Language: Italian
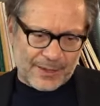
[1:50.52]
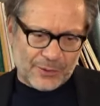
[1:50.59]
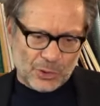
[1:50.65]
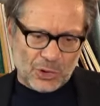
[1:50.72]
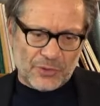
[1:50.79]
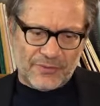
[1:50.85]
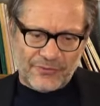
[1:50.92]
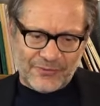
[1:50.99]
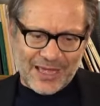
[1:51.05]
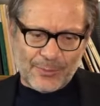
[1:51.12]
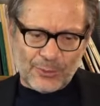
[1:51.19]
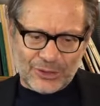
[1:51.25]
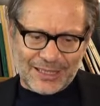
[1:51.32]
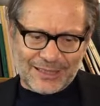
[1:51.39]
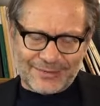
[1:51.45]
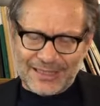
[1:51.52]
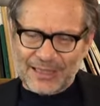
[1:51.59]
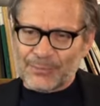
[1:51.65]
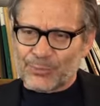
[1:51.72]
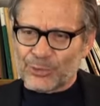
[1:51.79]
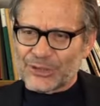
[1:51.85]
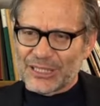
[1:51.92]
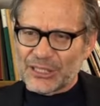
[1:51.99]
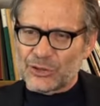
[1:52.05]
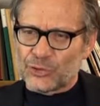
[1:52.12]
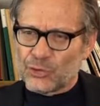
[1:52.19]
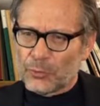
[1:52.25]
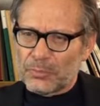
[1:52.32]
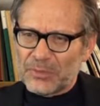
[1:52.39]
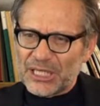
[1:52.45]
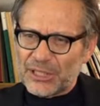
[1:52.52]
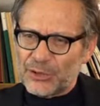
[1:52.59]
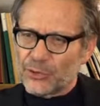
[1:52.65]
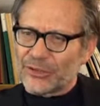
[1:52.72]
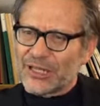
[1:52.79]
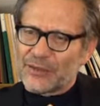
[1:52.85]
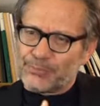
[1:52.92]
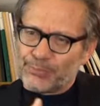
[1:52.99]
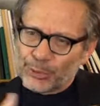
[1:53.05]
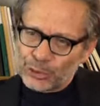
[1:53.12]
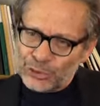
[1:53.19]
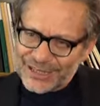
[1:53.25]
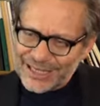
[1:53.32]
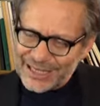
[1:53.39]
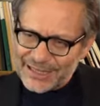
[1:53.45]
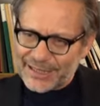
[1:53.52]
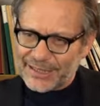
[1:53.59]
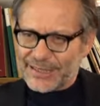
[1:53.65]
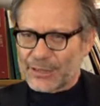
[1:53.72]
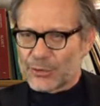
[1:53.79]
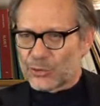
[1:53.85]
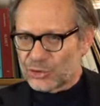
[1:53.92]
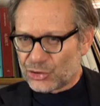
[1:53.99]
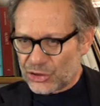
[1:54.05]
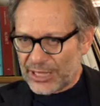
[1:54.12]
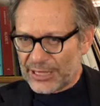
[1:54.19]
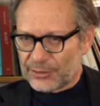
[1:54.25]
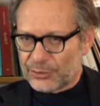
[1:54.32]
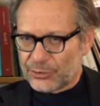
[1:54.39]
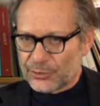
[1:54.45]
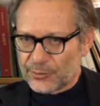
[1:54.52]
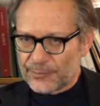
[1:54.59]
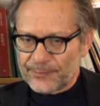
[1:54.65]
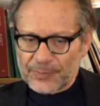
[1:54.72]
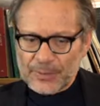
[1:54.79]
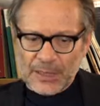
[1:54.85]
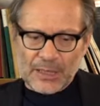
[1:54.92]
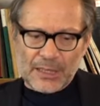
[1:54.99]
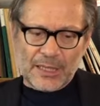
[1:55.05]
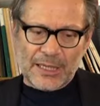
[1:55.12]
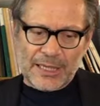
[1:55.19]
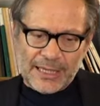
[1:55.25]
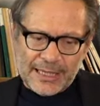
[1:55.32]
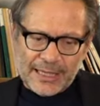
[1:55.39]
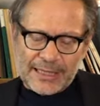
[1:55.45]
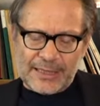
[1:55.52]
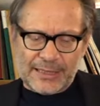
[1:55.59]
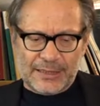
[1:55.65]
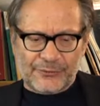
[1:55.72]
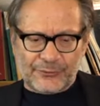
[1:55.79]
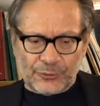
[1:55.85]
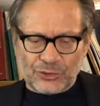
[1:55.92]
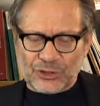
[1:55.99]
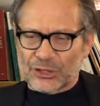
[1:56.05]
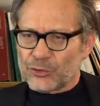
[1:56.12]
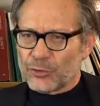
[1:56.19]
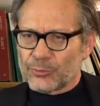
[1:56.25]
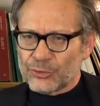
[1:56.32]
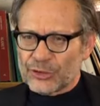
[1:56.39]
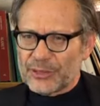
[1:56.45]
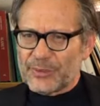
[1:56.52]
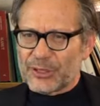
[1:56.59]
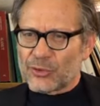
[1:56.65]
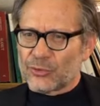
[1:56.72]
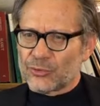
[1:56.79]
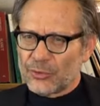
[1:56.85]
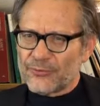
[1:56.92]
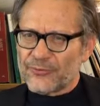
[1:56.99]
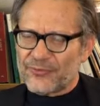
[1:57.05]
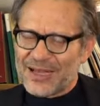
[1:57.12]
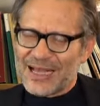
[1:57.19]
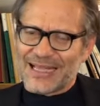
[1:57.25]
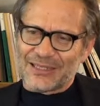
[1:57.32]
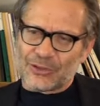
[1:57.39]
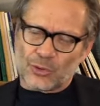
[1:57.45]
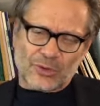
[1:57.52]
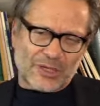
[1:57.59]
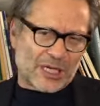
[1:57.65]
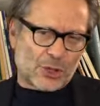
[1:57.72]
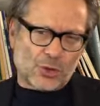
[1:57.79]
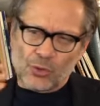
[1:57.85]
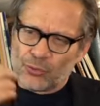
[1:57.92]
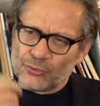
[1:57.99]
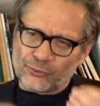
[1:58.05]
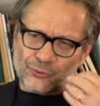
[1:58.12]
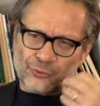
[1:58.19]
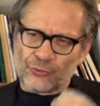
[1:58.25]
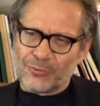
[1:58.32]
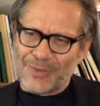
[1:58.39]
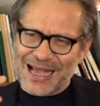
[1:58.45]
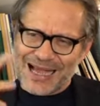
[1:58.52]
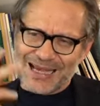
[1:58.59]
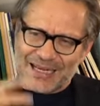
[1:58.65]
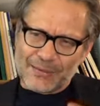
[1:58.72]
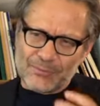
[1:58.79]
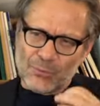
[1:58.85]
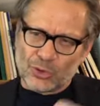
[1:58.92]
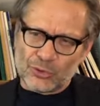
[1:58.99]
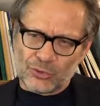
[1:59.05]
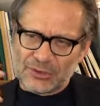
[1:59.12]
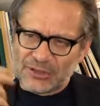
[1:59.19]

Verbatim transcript: noi viviamo nel tempo del dominio, del potere dell'oggetto e il soggetto bulimico non fa altro che consumare in modo